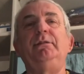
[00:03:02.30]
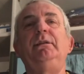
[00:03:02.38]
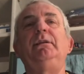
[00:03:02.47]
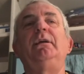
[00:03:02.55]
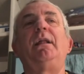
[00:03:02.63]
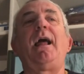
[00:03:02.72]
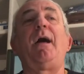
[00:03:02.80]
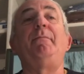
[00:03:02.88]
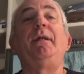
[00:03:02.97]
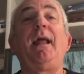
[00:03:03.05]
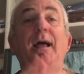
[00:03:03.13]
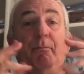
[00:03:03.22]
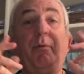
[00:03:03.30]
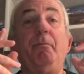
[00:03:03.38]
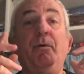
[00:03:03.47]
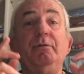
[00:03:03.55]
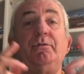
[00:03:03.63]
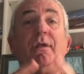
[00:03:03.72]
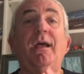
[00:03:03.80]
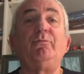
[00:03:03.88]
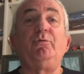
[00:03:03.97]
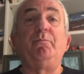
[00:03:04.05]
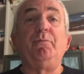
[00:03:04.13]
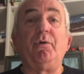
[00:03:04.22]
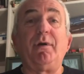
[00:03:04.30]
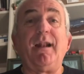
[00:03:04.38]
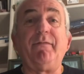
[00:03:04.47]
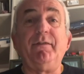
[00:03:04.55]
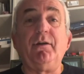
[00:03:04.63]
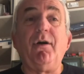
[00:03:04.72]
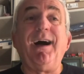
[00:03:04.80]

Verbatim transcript: di Rabel, a proposito è autobiografico